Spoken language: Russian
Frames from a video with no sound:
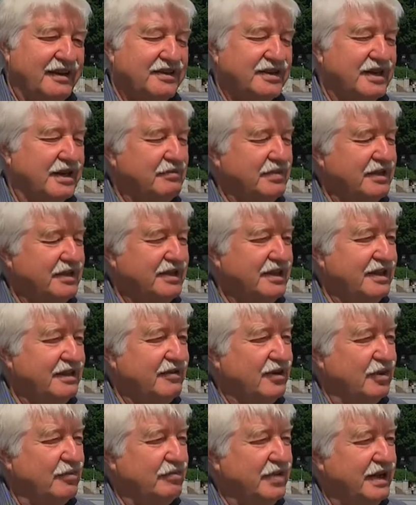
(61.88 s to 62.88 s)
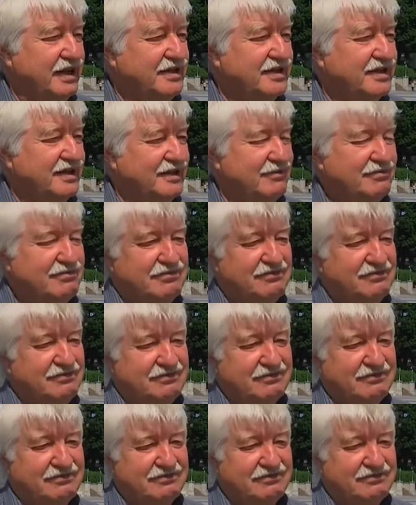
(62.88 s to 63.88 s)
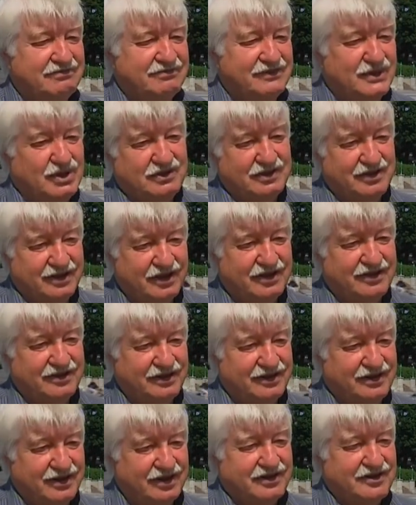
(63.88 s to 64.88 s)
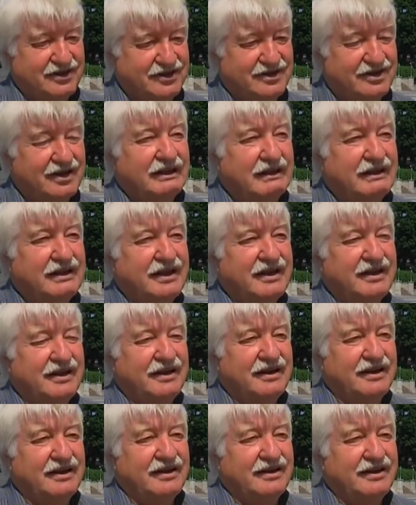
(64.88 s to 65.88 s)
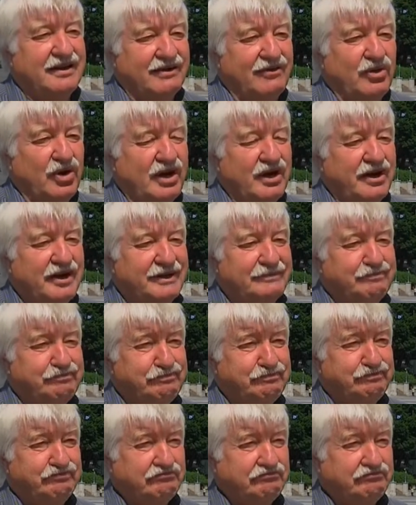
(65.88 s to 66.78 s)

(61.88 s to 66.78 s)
и западноевропейским, ну, так, так сказать, довольно